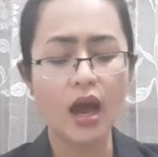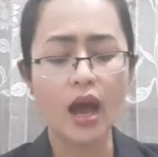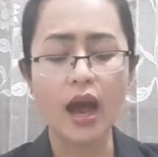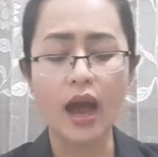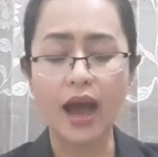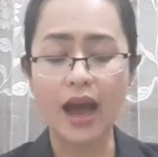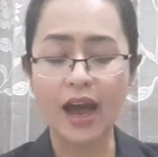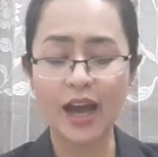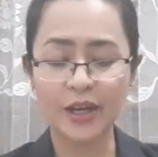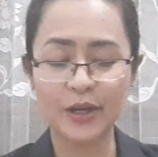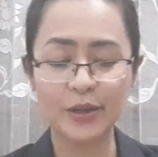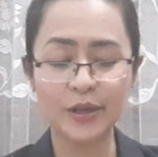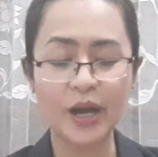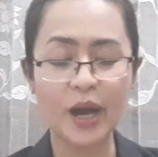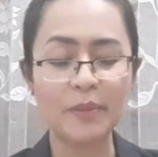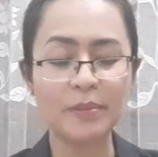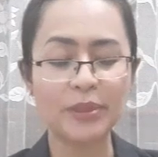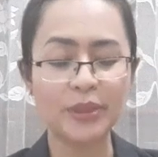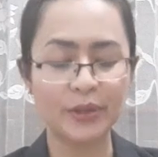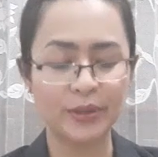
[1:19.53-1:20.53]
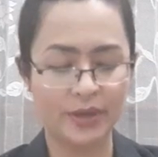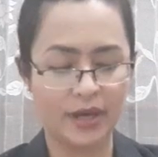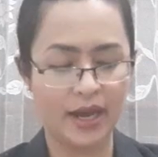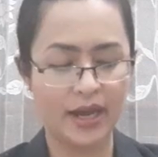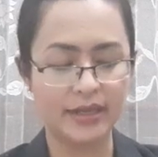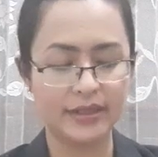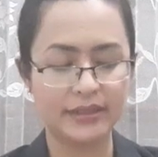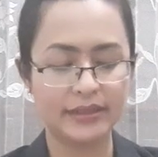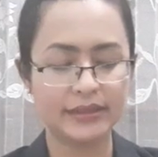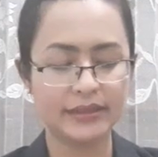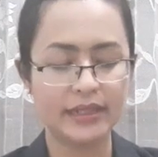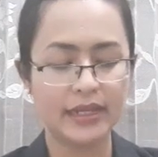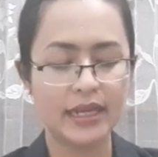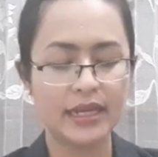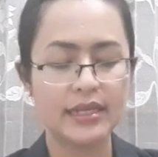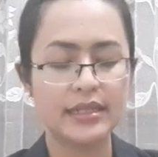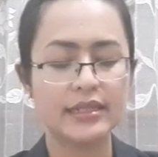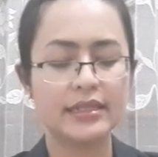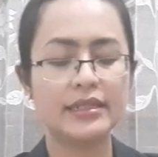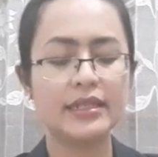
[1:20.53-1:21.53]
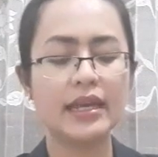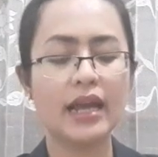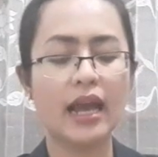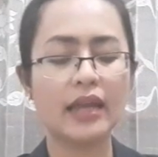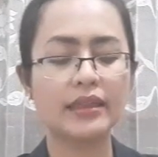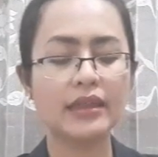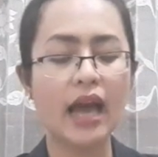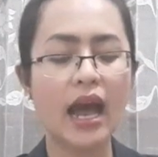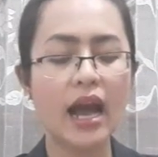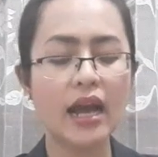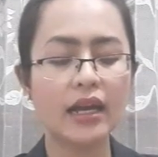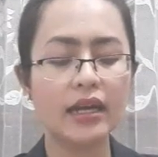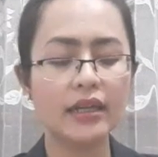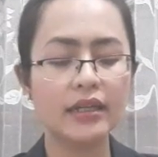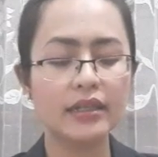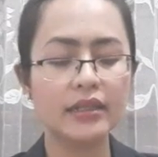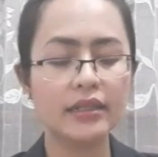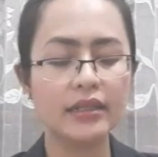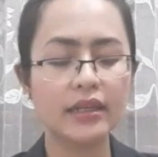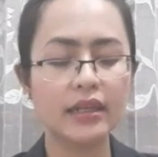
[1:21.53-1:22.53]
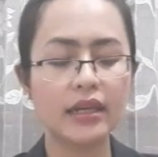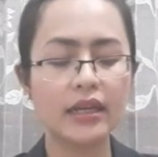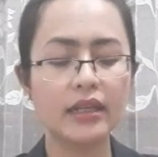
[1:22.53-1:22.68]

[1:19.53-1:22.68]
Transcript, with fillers: Aku kap Tuhan, singatakan